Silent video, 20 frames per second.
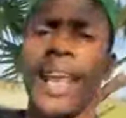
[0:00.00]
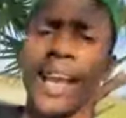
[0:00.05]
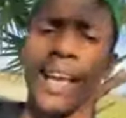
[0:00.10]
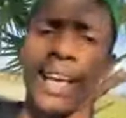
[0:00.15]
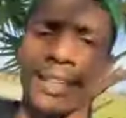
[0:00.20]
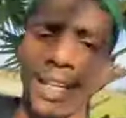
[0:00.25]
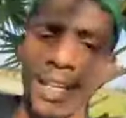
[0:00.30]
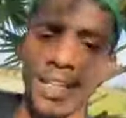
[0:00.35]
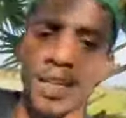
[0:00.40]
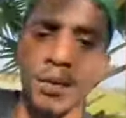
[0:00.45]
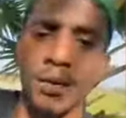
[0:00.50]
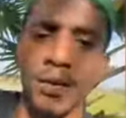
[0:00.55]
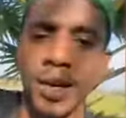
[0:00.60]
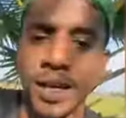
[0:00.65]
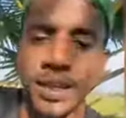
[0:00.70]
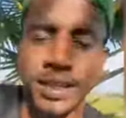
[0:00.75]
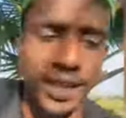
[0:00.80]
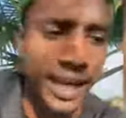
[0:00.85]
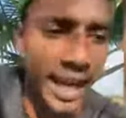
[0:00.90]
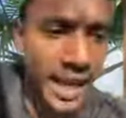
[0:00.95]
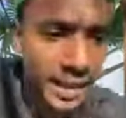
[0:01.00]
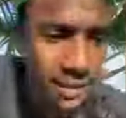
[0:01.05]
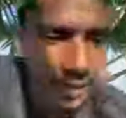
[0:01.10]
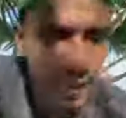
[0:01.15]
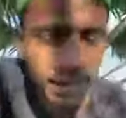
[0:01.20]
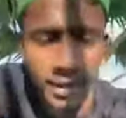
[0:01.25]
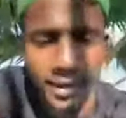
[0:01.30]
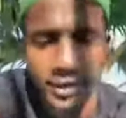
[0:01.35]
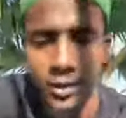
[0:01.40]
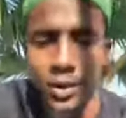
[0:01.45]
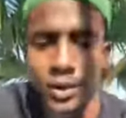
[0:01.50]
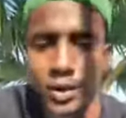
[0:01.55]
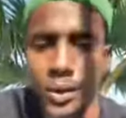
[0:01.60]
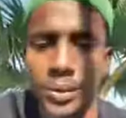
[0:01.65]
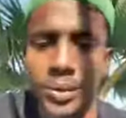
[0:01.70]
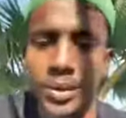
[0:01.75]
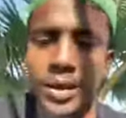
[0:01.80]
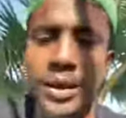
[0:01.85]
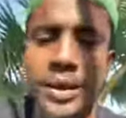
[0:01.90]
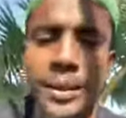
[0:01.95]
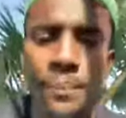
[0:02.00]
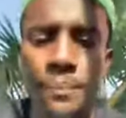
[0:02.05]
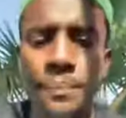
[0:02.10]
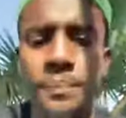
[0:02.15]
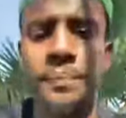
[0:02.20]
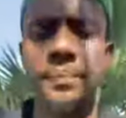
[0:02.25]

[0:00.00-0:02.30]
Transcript: এলাকাতে আসার পর একটা গাড়ি দিতে আছে ওটা বুঝলাম